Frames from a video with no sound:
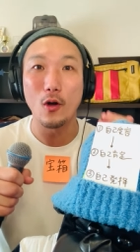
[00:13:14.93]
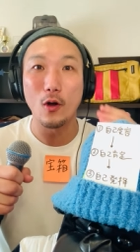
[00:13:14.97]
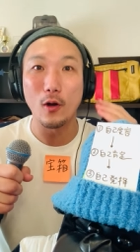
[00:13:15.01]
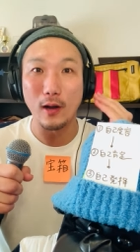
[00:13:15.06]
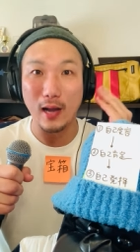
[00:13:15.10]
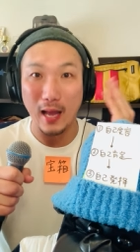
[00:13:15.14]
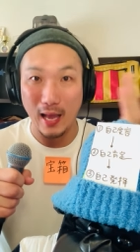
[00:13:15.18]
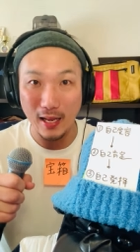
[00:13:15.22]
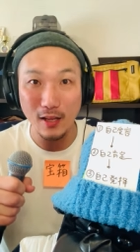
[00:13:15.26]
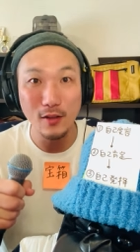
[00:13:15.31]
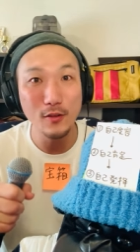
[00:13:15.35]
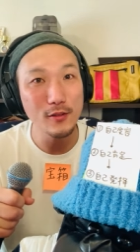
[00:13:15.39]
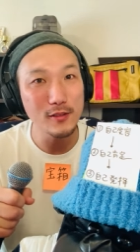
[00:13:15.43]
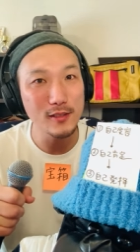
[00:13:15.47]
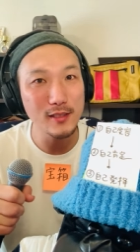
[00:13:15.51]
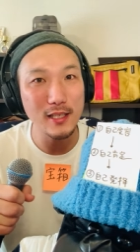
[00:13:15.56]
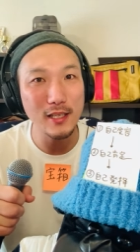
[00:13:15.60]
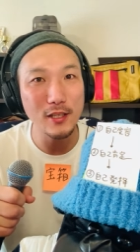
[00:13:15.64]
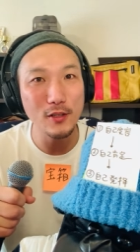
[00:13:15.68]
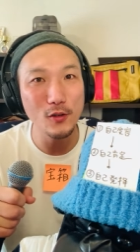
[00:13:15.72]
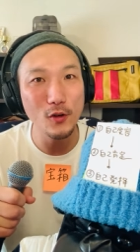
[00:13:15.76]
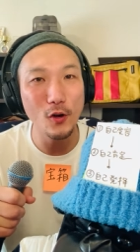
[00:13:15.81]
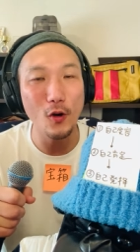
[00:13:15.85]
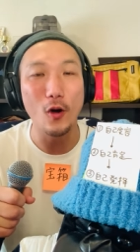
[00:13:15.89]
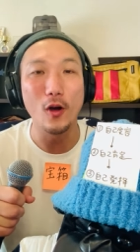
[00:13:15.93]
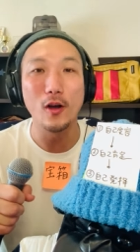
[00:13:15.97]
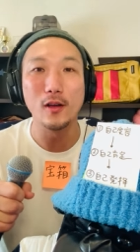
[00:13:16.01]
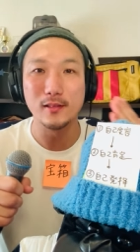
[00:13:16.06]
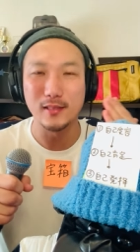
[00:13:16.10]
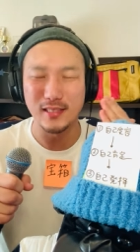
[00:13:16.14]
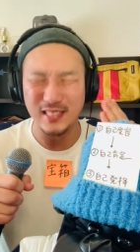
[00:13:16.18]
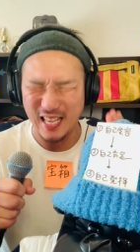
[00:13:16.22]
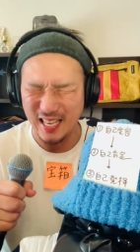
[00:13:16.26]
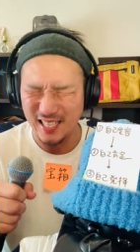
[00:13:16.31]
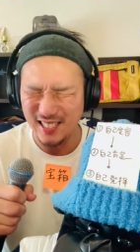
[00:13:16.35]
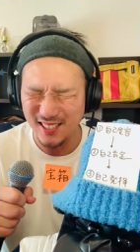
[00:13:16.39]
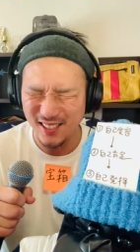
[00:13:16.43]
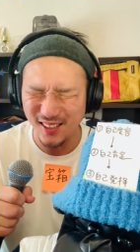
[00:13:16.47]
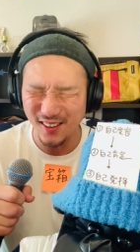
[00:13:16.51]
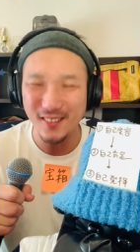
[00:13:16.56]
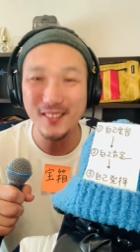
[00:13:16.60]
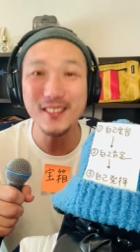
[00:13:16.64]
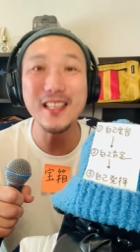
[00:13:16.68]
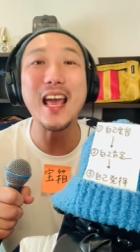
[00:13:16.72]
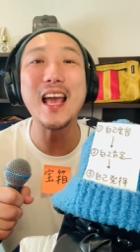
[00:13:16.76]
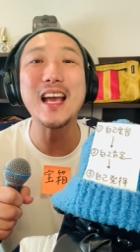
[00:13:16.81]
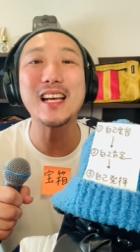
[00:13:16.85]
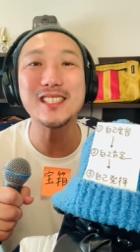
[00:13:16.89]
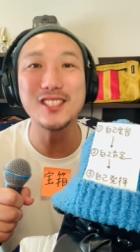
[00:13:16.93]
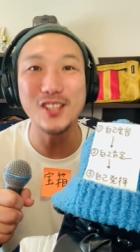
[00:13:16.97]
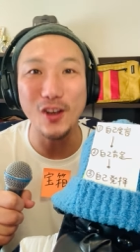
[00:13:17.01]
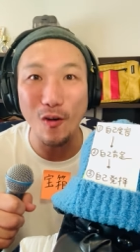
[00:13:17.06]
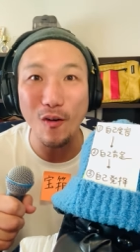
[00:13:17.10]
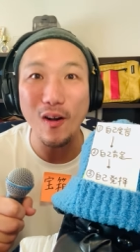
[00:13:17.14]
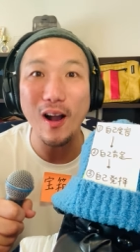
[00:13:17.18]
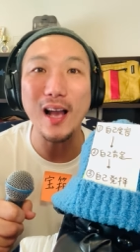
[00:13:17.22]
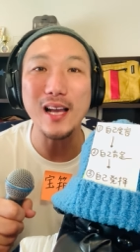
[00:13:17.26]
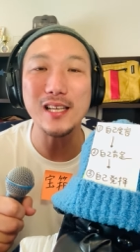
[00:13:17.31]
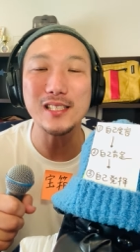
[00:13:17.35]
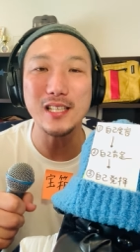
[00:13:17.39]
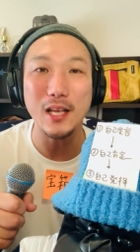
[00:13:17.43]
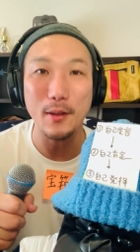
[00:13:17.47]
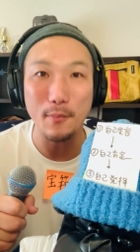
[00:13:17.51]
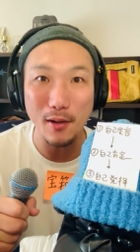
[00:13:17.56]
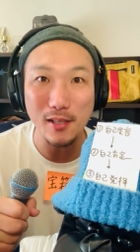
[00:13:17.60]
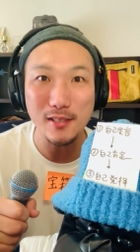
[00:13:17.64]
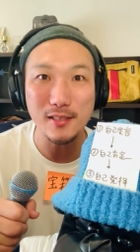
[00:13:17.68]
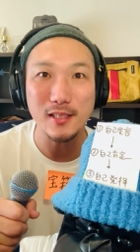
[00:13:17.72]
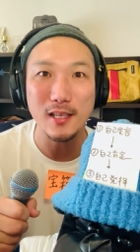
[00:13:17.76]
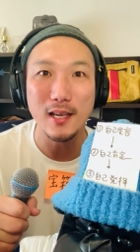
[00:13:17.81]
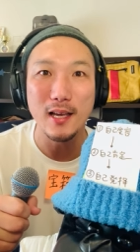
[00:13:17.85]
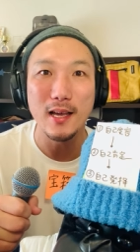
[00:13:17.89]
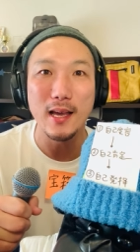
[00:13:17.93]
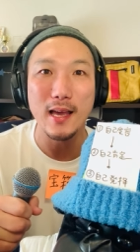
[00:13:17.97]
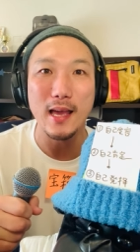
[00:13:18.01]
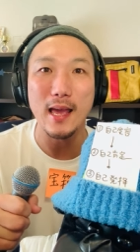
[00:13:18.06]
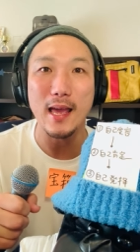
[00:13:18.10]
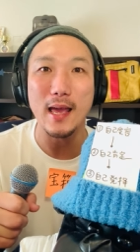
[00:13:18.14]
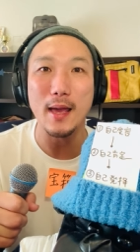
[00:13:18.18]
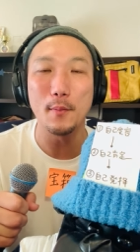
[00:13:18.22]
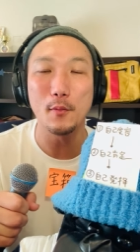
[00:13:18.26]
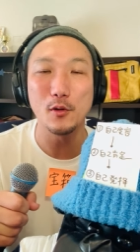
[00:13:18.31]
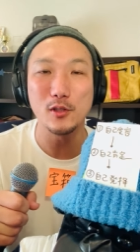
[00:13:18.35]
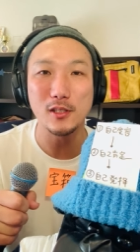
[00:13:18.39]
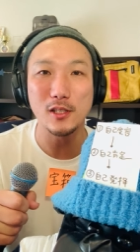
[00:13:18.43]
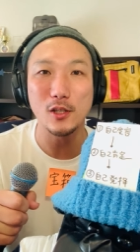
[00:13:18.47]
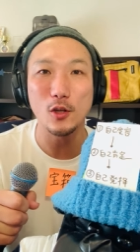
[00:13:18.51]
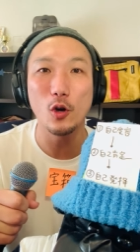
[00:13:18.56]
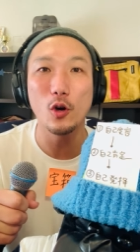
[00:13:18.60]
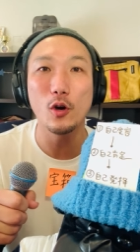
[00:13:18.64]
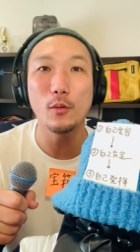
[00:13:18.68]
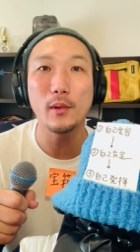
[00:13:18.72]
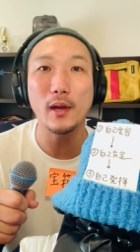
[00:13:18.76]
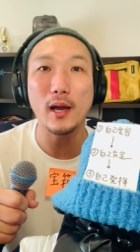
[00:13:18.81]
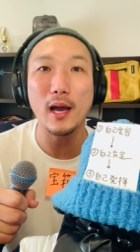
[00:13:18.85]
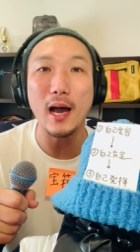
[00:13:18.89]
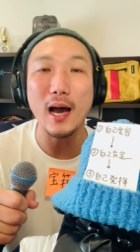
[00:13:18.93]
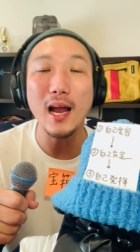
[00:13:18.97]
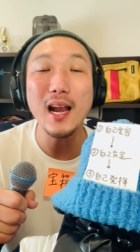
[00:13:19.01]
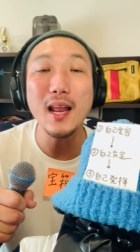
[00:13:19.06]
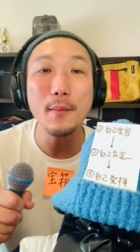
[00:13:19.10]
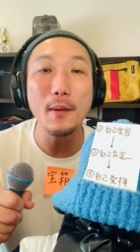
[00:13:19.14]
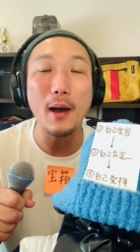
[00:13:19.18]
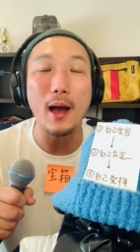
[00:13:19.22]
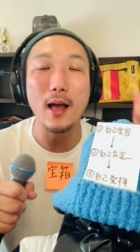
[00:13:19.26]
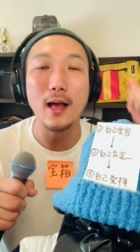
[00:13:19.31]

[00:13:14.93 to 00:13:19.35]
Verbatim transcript: ライフスキルを全力で紹介しています。もし興味があれば